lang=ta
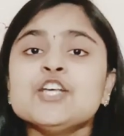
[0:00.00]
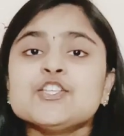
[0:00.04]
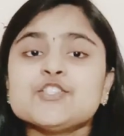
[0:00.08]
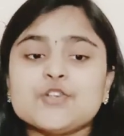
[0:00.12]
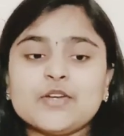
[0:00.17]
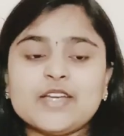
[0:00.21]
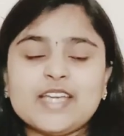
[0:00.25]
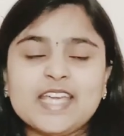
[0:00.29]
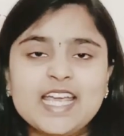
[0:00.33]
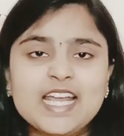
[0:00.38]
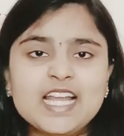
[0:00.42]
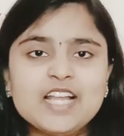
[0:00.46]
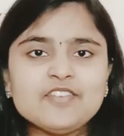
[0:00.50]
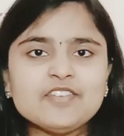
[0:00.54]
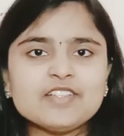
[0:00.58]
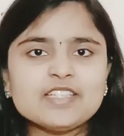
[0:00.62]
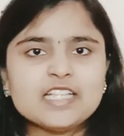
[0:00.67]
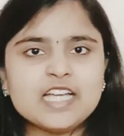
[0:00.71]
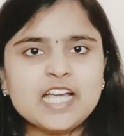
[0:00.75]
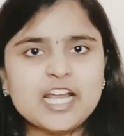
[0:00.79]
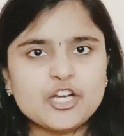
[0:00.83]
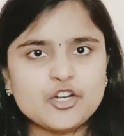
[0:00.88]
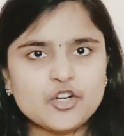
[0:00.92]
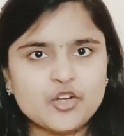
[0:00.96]
ஸோ கீழே
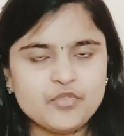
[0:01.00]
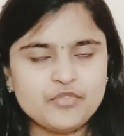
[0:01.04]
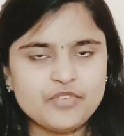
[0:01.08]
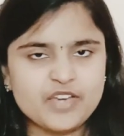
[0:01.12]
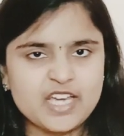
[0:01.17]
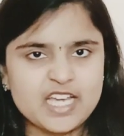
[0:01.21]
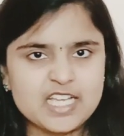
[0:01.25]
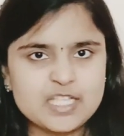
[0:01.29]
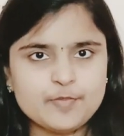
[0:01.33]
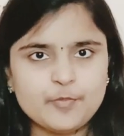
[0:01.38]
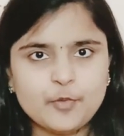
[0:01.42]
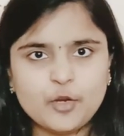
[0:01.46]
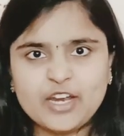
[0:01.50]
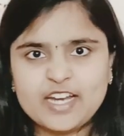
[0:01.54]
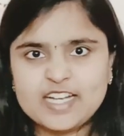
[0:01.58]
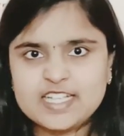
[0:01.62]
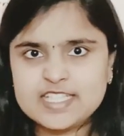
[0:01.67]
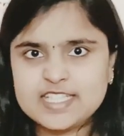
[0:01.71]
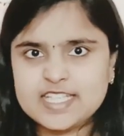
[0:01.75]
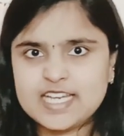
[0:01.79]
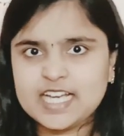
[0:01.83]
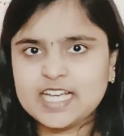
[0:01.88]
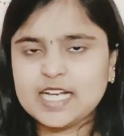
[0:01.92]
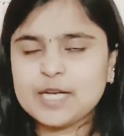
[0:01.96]
வந்து என்னோட ஃபேஸ்புக்
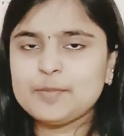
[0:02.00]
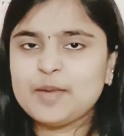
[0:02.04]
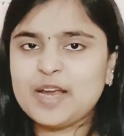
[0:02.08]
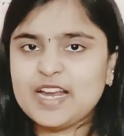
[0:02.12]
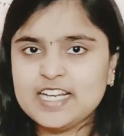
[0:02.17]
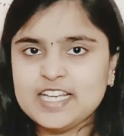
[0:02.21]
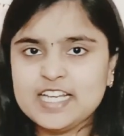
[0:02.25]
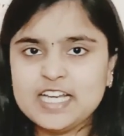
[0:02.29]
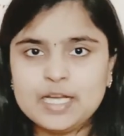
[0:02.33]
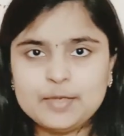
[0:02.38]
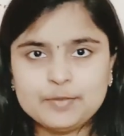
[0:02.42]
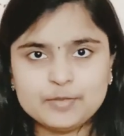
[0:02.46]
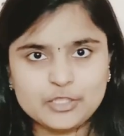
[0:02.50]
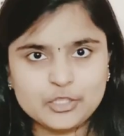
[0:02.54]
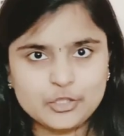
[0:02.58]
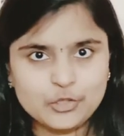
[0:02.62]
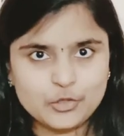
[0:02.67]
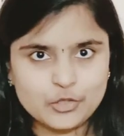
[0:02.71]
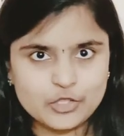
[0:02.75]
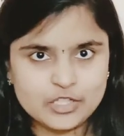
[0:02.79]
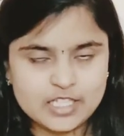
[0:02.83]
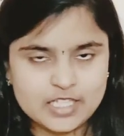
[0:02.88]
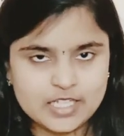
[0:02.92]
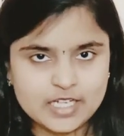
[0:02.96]
இன்ஸ்டாகிராம் ஐடியெலாம் வந்து
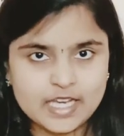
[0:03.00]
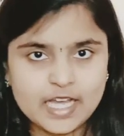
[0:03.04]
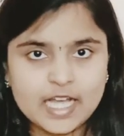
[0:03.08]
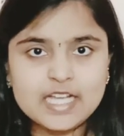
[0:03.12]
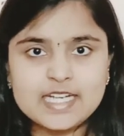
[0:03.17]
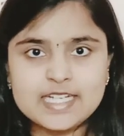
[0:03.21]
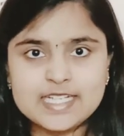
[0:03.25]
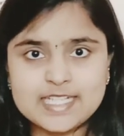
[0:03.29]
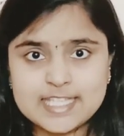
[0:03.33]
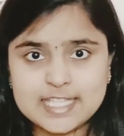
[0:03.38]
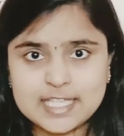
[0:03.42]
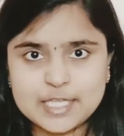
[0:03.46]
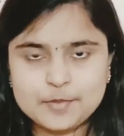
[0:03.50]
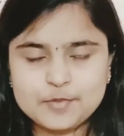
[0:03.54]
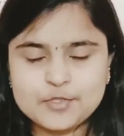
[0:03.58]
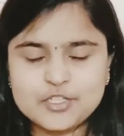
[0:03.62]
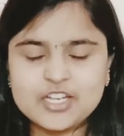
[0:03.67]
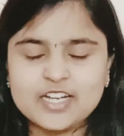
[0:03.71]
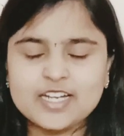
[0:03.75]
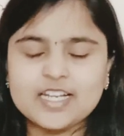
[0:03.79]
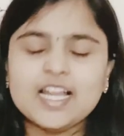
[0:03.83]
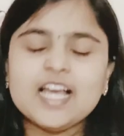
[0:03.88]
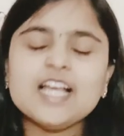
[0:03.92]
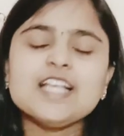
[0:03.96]
கொடுத்துருக்கேன்
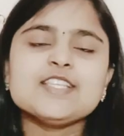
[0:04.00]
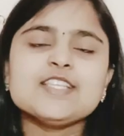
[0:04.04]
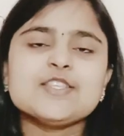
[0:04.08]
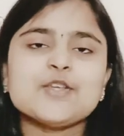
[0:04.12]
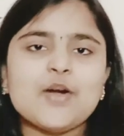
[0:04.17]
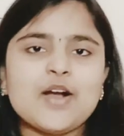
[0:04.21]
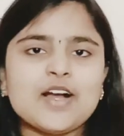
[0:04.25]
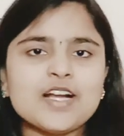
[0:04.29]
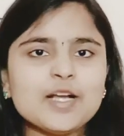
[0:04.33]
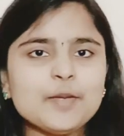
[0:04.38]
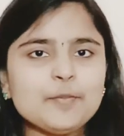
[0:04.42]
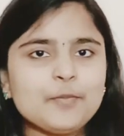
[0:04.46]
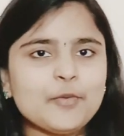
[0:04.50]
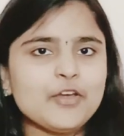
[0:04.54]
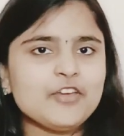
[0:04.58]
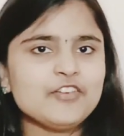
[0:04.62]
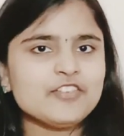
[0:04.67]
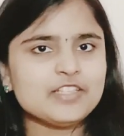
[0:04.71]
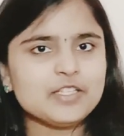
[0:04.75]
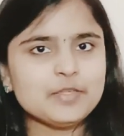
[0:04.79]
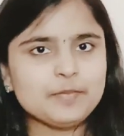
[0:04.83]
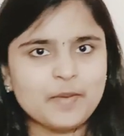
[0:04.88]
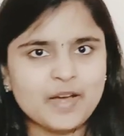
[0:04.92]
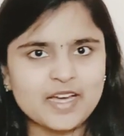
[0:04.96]
டிஸ்கிரிப்ஷனில் ஸோ அங்கே போய்
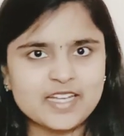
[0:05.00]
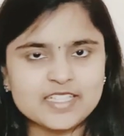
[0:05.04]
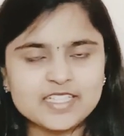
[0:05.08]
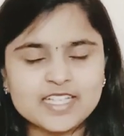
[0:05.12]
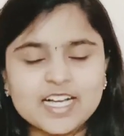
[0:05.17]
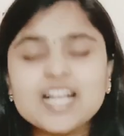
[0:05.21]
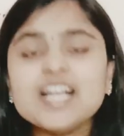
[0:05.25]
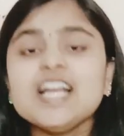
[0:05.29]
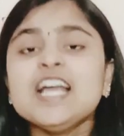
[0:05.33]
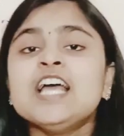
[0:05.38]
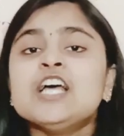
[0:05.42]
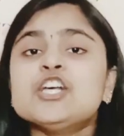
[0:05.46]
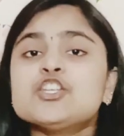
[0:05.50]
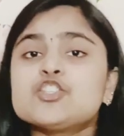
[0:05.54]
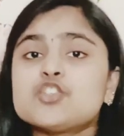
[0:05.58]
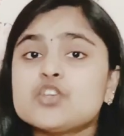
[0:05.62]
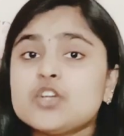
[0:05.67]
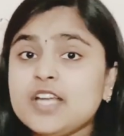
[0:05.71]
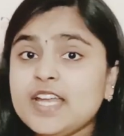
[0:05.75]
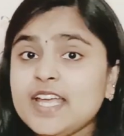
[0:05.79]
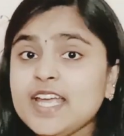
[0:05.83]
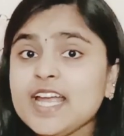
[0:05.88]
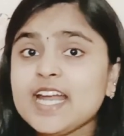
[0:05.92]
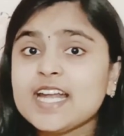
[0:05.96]
வந்து பாருங்கள் ஸோ
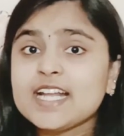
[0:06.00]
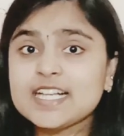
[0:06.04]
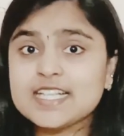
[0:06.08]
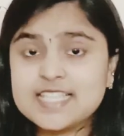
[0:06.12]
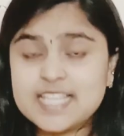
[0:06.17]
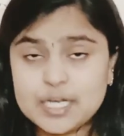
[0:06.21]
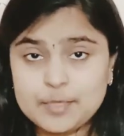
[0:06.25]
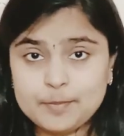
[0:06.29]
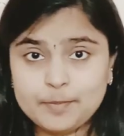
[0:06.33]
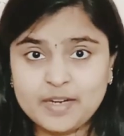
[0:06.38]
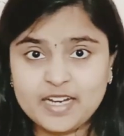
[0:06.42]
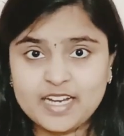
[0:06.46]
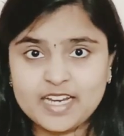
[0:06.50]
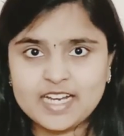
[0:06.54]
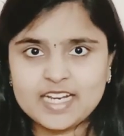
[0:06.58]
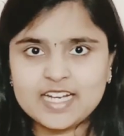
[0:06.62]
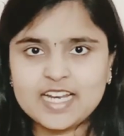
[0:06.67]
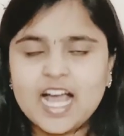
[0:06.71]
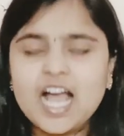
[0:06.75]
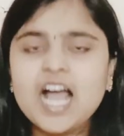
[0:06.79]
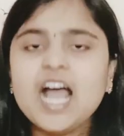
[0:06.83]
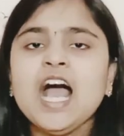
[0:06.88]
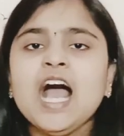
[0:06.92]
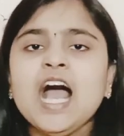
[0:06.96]
நீங்கள் எனக்கு சென்ட்
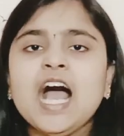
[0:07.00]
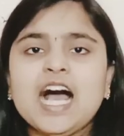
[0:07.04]
பண்ணிங்கன்னா